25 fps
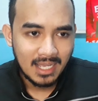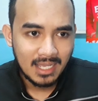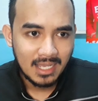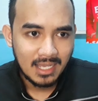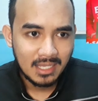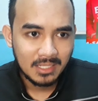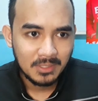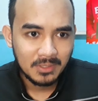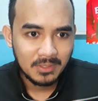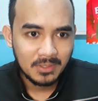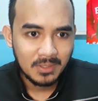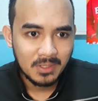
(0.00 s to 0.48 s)

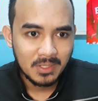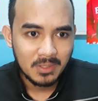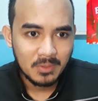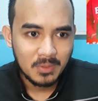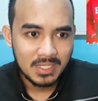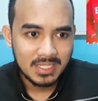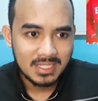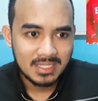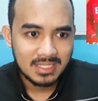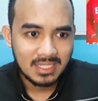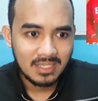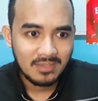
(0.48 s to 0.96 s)
ang ano doon,
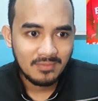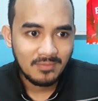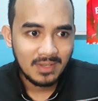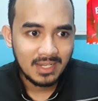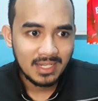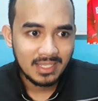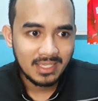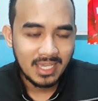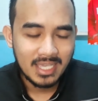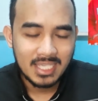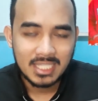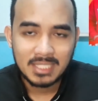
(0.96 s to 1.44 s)
it was
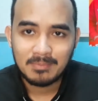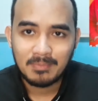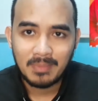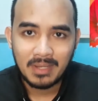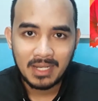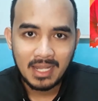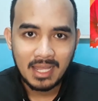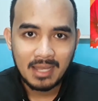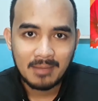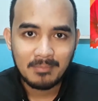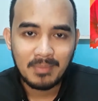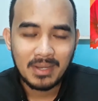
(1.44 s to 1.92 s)
civil case
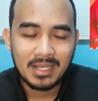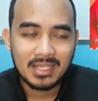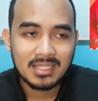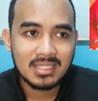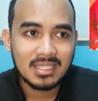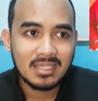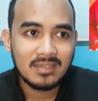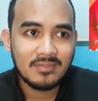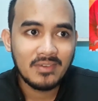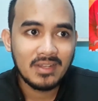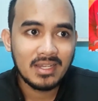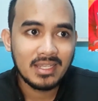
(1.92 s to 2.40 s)
pa lang.
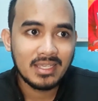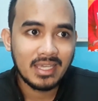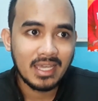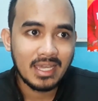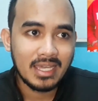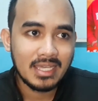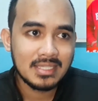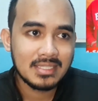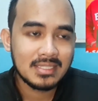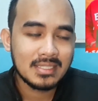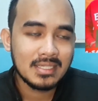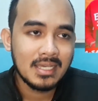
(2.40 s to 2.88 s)
Pag civil
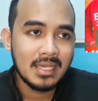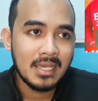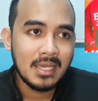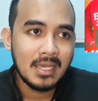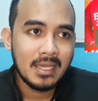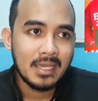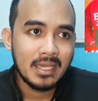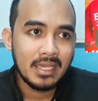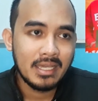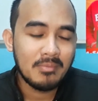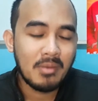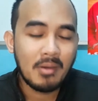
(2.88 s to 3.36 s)
case,
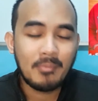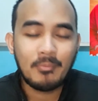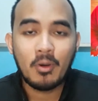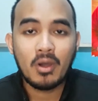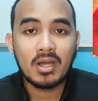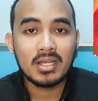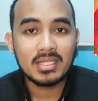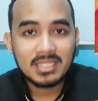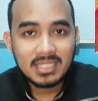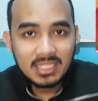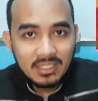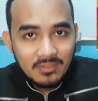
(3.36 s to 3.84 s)
iba
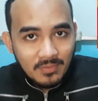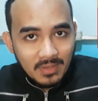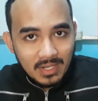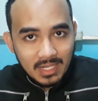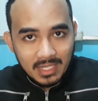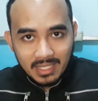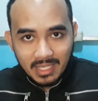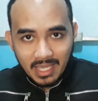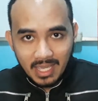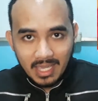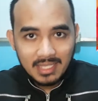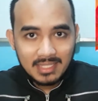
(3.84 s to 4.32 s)
po ang
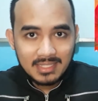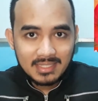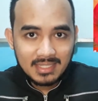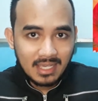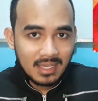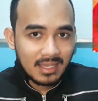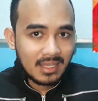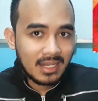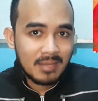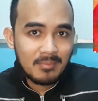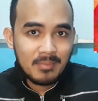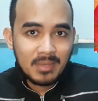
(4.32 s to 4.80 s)
civil
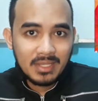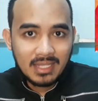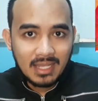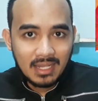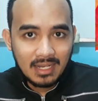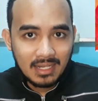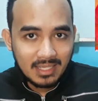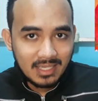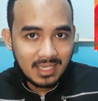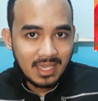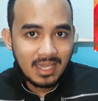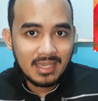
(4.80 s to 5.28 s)
case sa
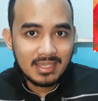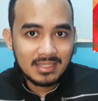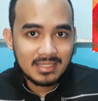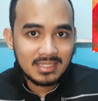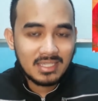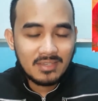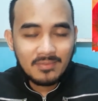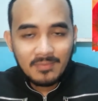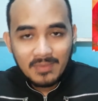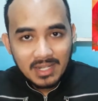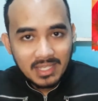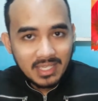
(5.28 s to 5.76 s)
criminal
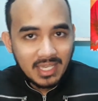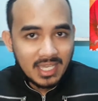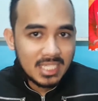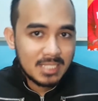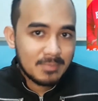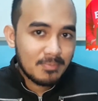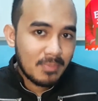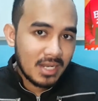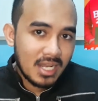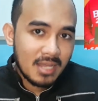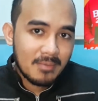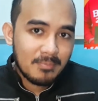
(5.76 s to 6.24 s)
case. Civil
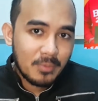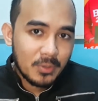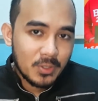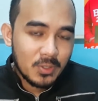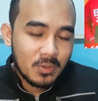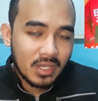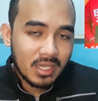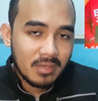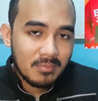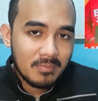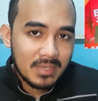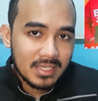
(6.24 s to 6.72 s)
case pa lang
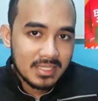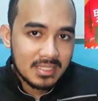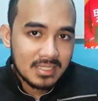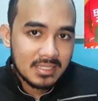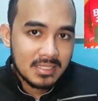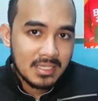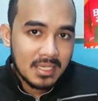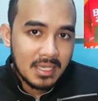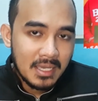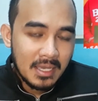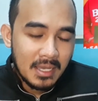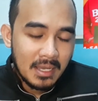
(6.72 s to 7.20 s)
po yung kay
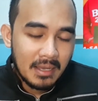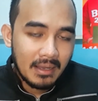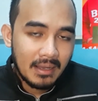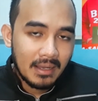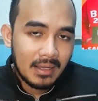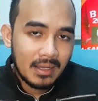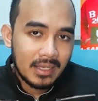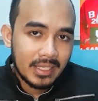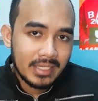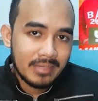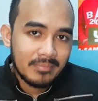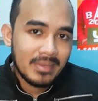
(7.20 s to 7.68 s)
Miss
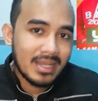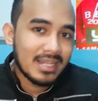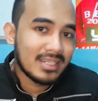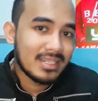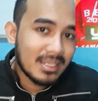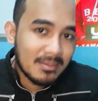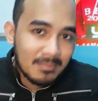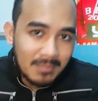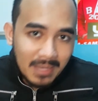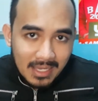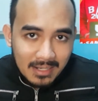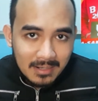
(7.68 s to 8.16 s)
uh,
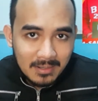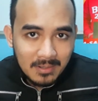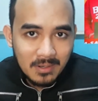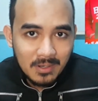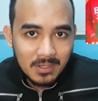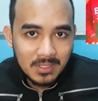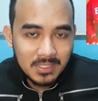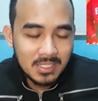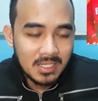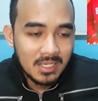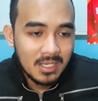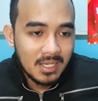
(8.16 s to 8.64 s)
Imelda
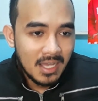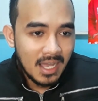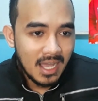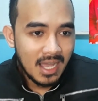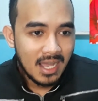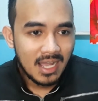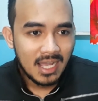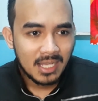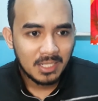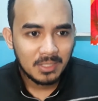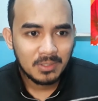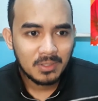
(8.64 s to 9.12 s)
Marcos.
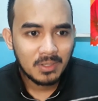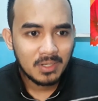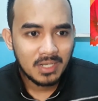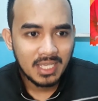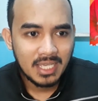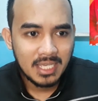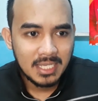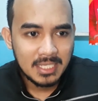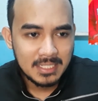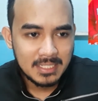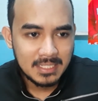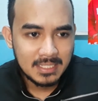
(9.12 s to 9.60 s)
Ang ano
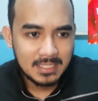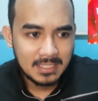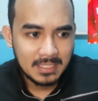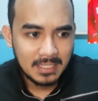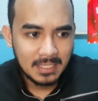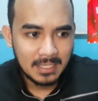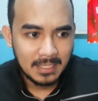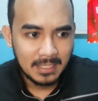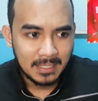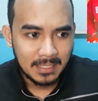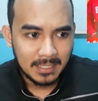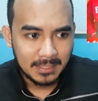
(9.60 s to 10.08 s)
doon is
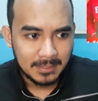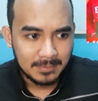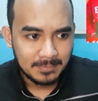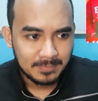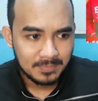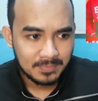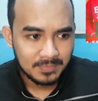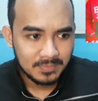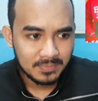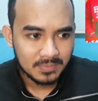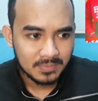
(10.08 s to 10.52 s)
uh,